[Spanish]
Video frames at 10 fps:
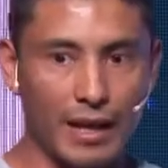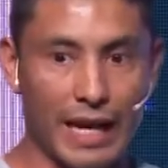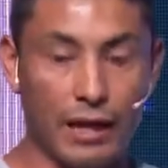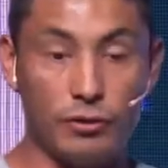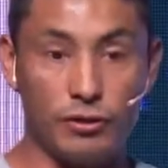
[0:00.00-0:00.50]

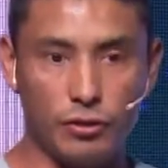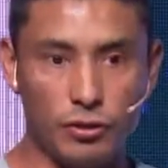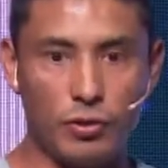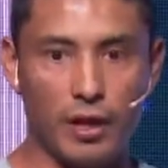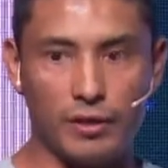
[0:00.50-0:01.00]
A los
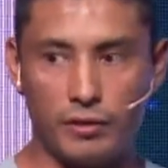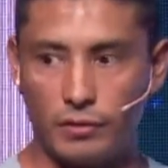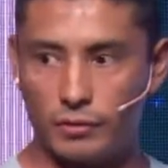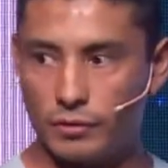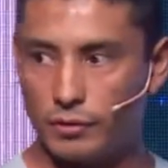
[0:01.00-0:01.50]
18
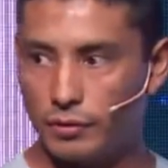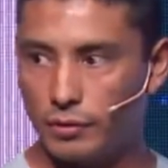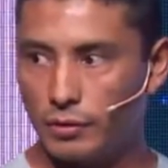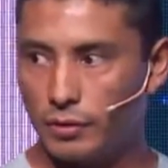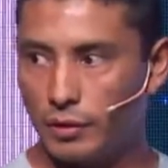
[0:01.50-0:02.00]
años,
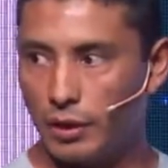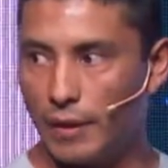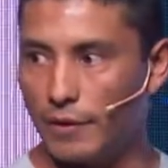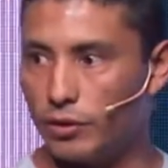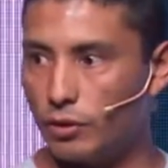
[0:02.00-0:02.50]

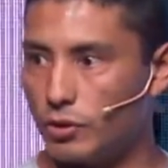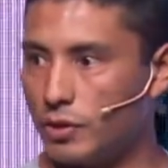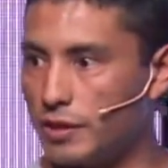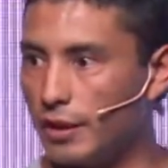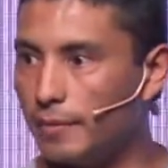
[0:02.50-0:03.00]
el 28
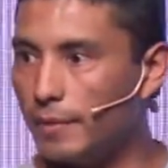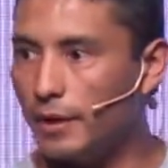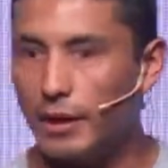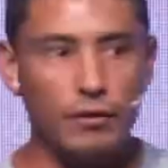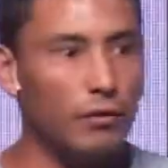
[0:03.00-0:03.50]
de
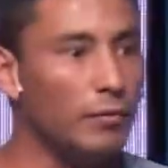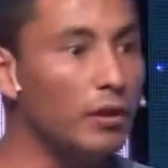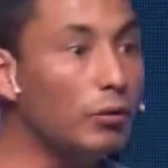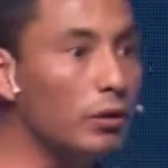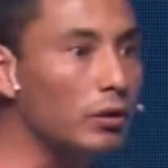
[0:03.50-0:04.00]
diciembre del año
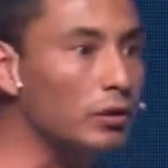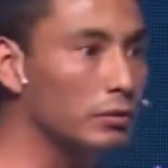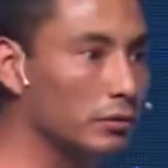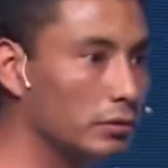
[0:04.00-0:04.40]
2001,